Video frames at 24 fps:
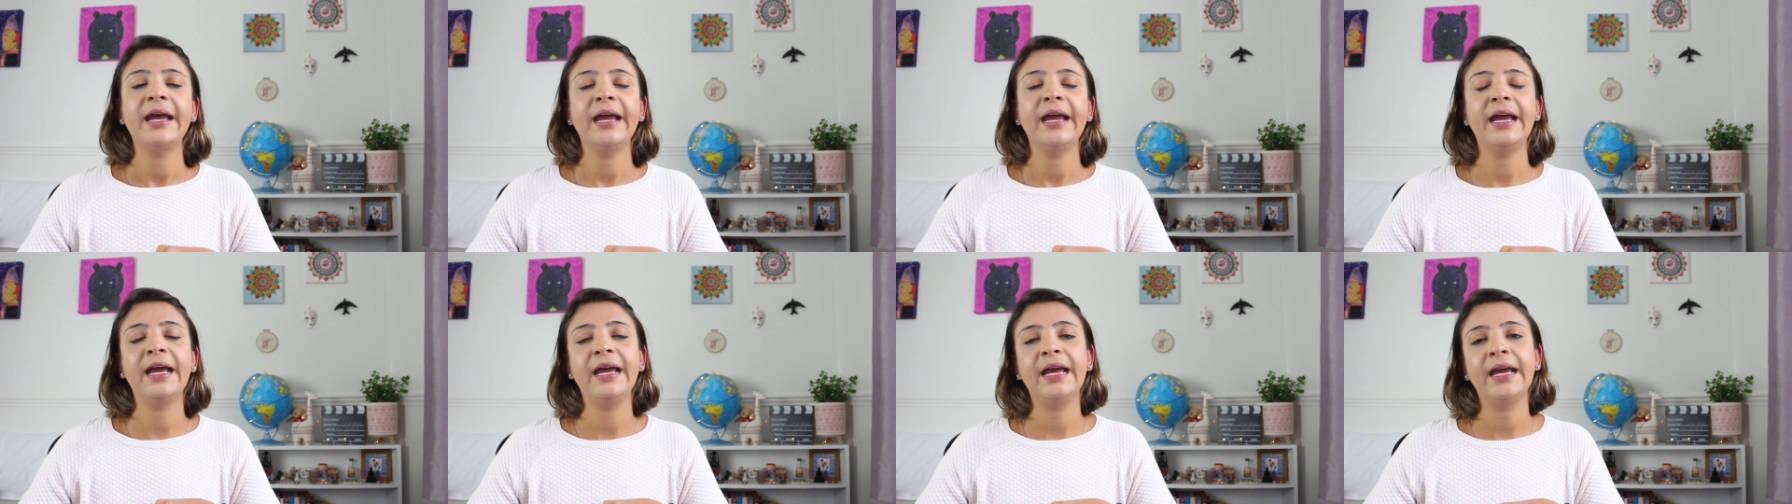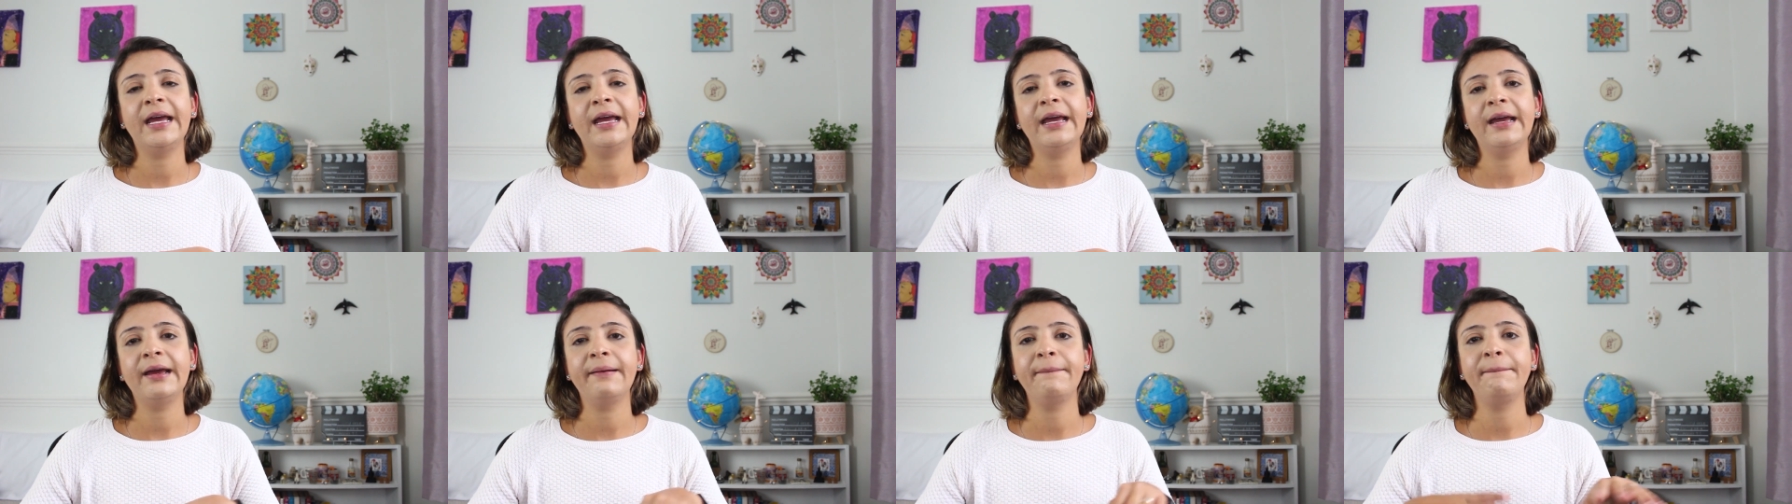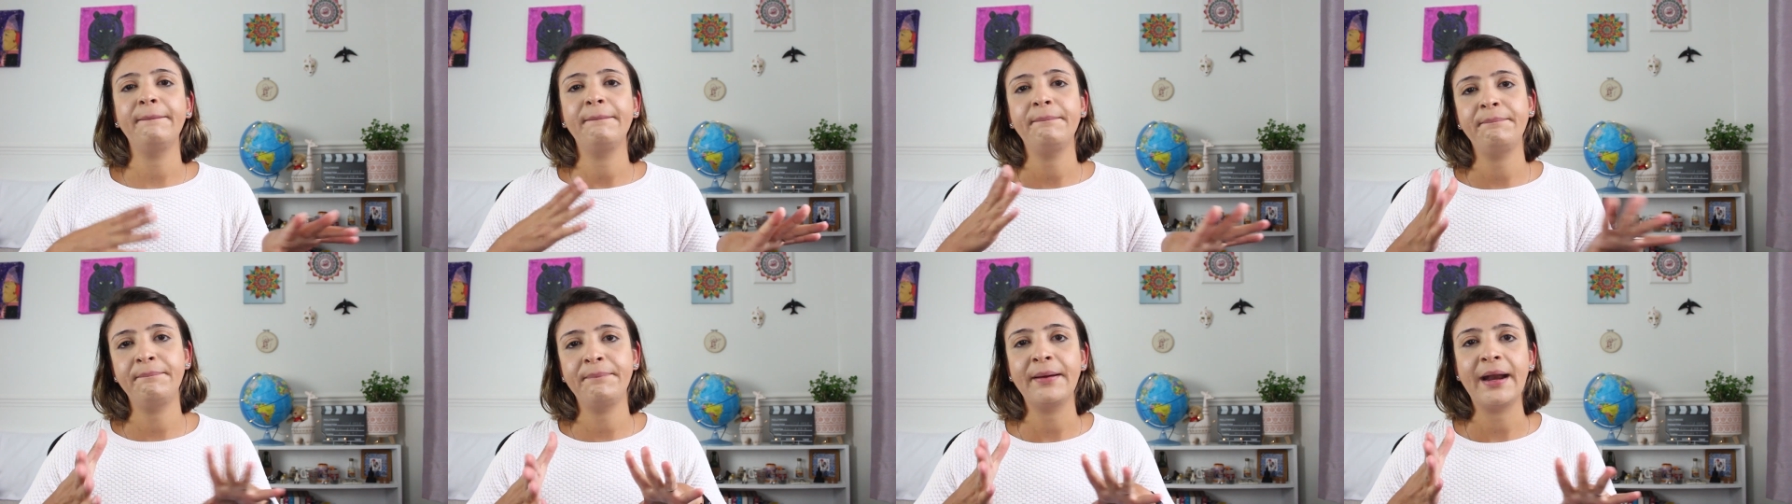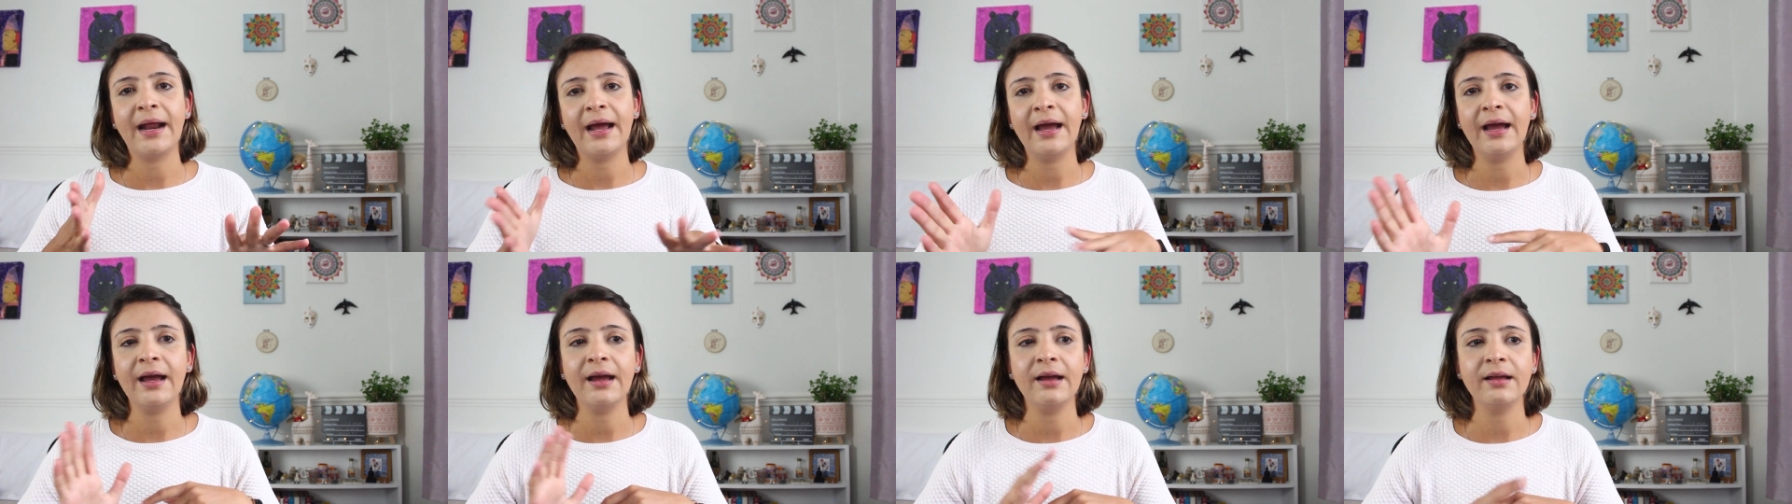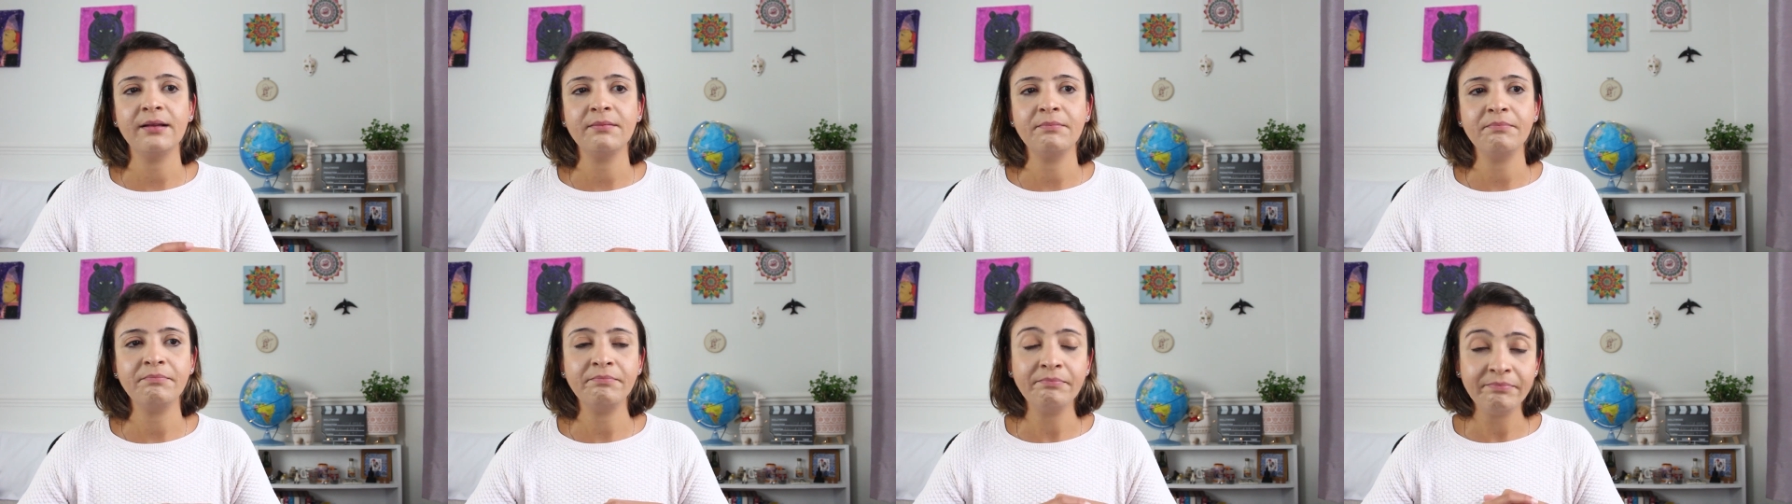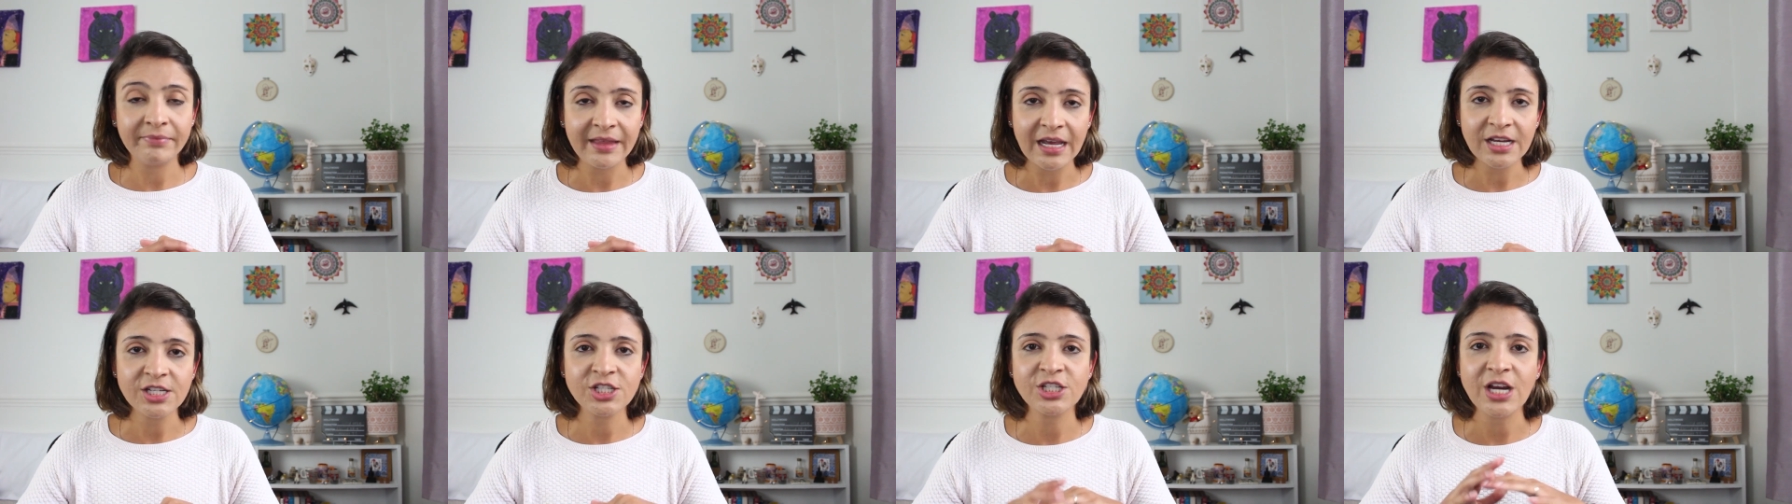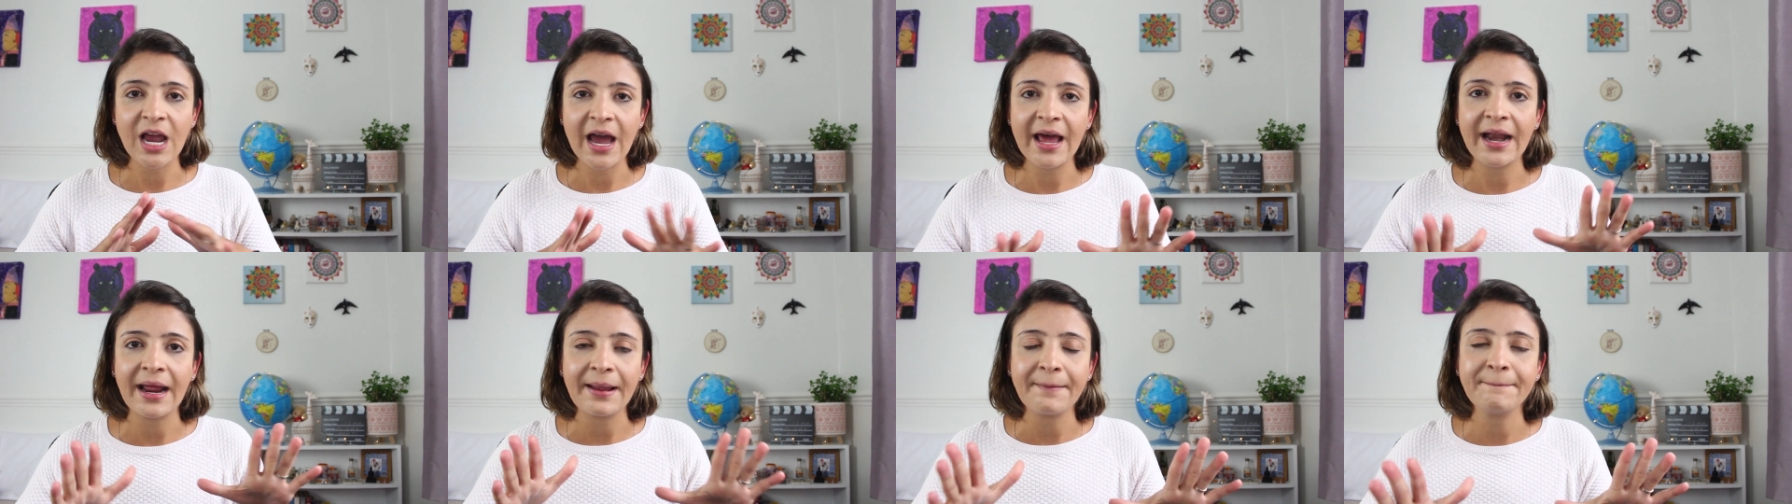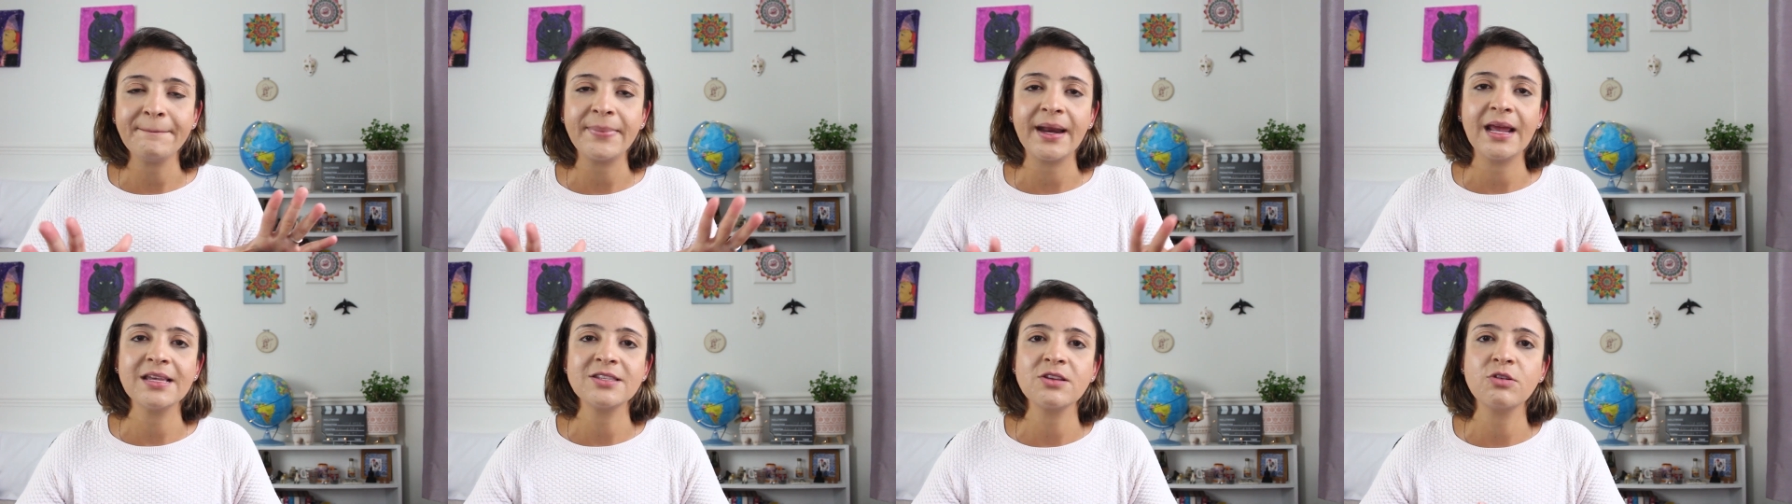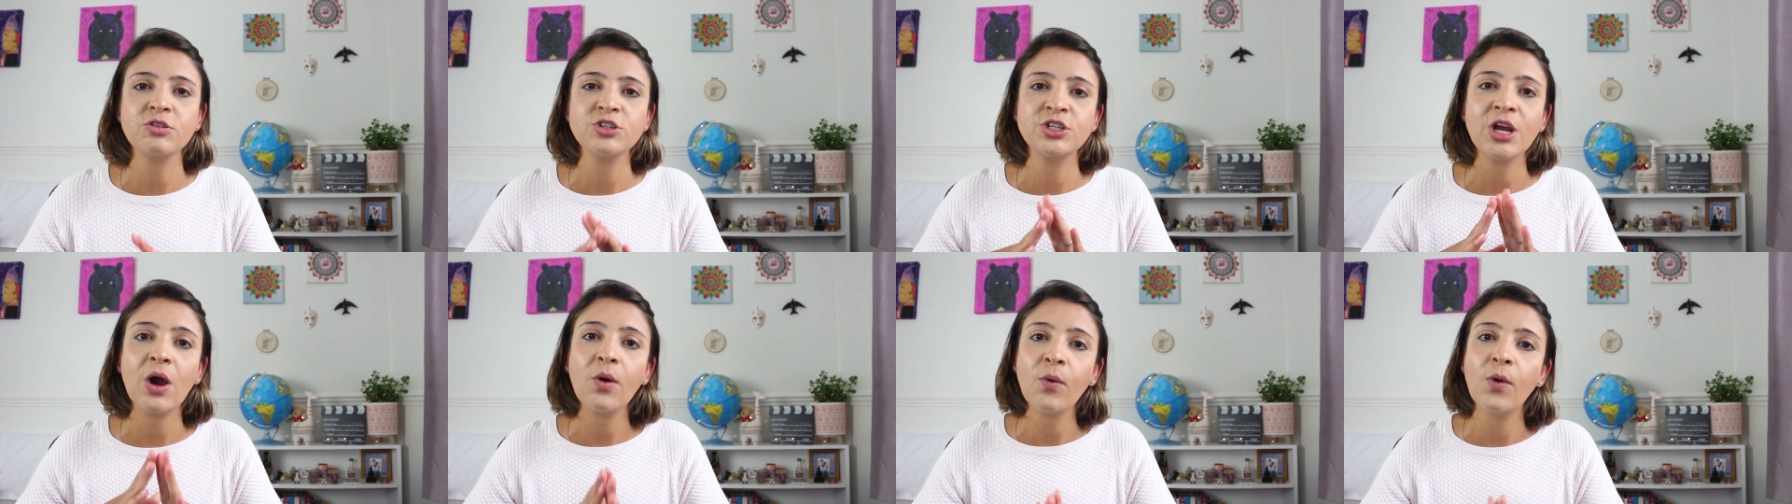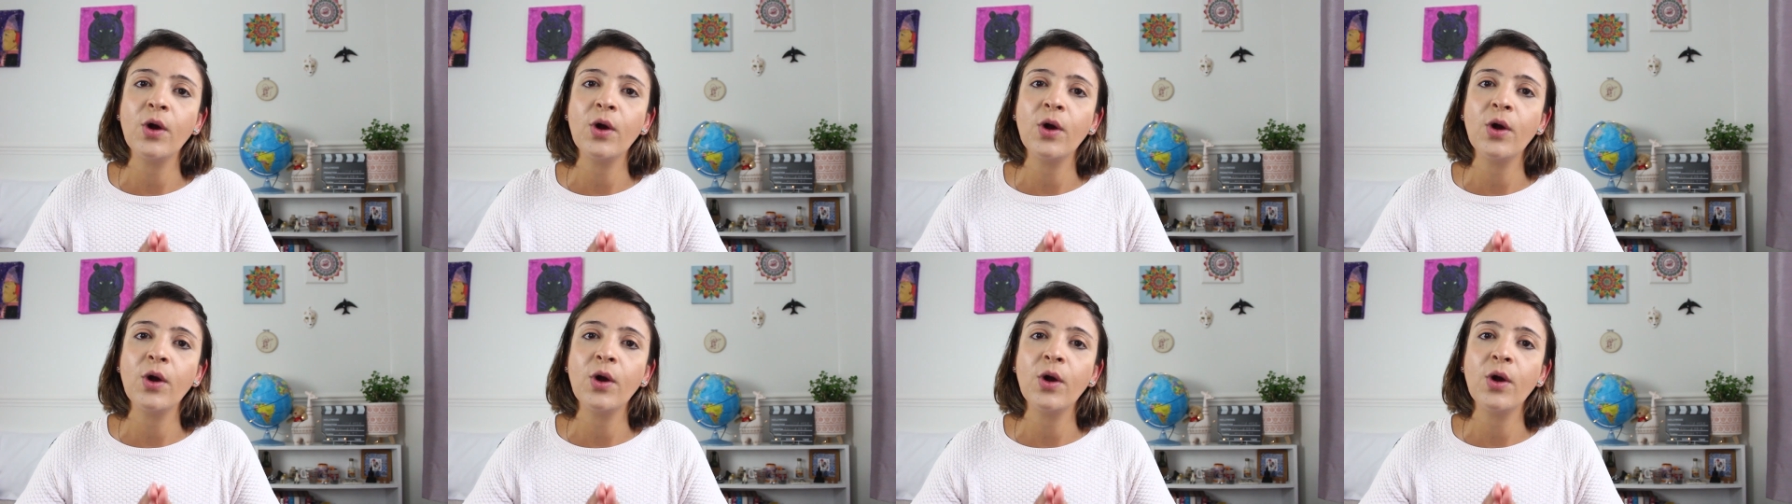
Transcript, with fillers: É, para deixar a empresa no dia